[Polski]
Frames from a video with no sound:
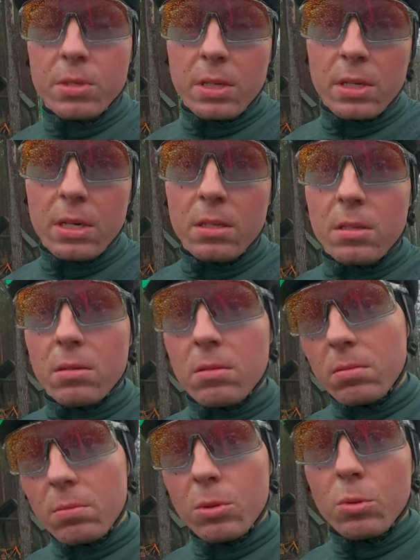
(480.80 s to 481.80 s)

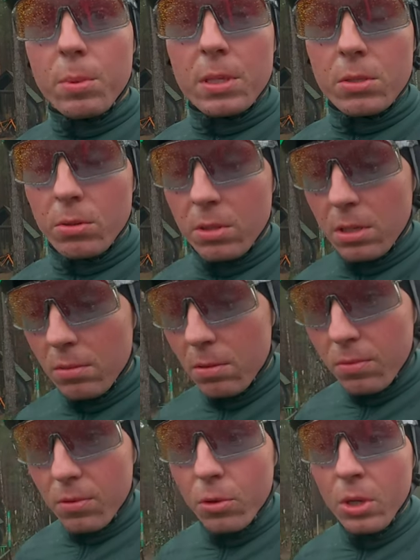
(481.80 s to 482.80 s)
zakręty, było bardzo
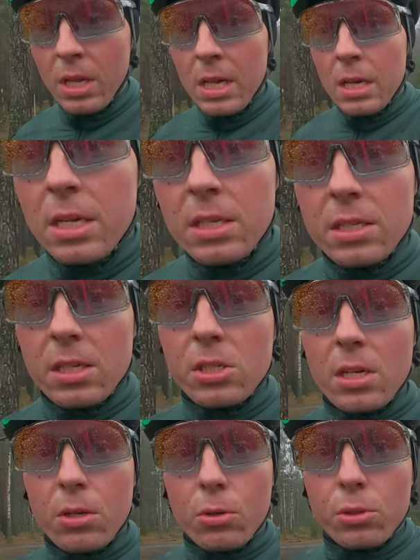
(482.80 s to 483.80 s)
interwałowo i
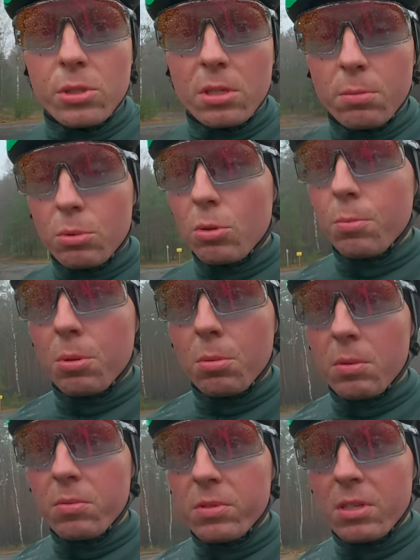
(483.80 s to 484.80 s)
też jakoś nie było
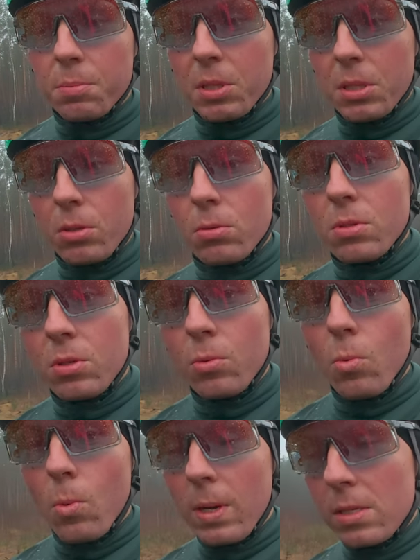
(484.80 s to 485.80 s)
problemów ze
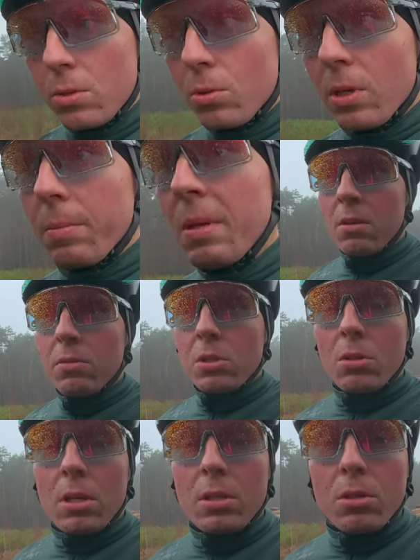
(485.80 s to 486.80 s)
spadającym łańcuchem.
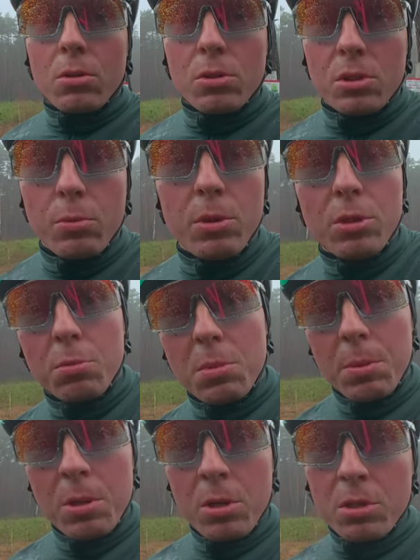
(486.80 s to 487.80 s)
Wszystko dlatego, że Wiltop
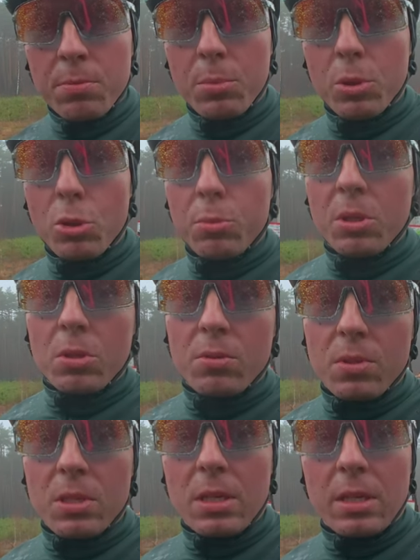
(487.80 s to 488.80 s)
ma roz podobne
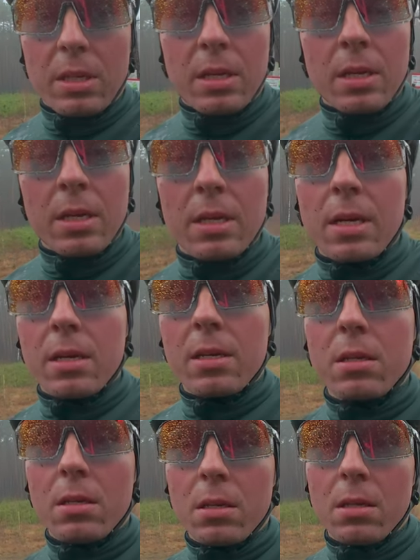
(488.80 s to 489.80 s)
rozwiązanie
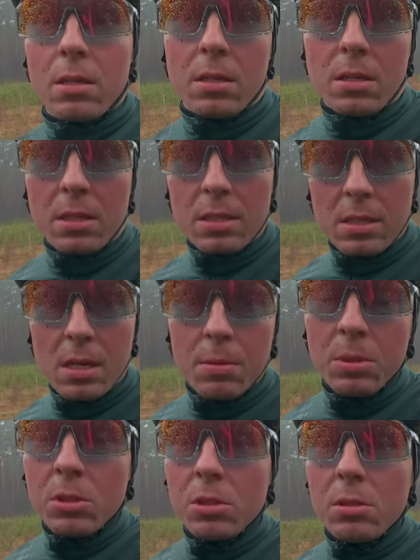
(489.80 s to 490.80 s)
jak e,
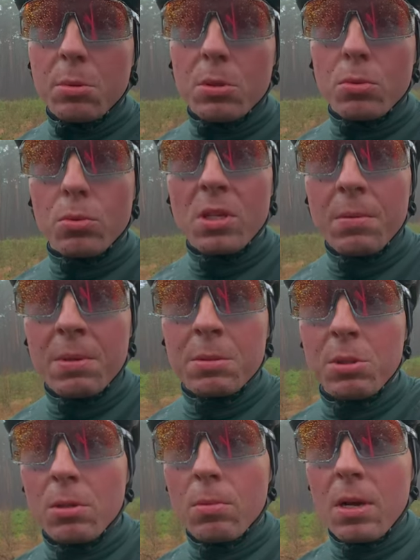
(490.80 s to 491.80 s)
SRAM, czyli po prostu nie ma
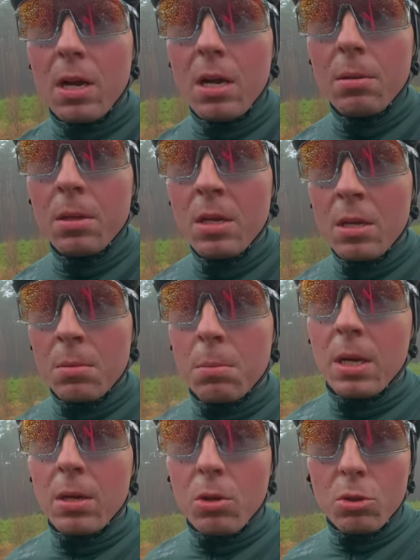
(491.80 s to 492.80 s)
sprzęgła, a
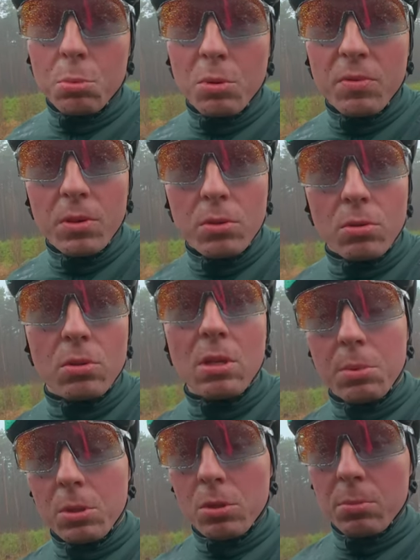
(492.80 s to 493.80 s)
ma odpowiednio
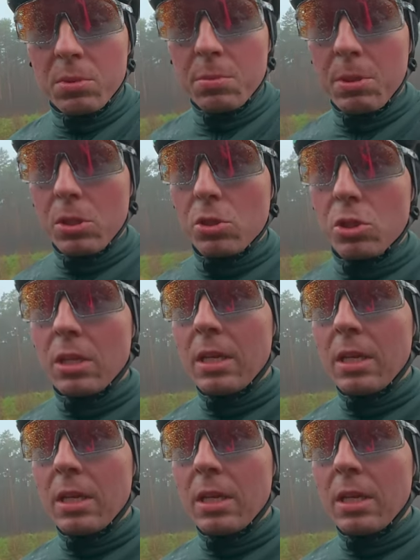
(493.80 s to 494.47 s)
napiętą sprężynę.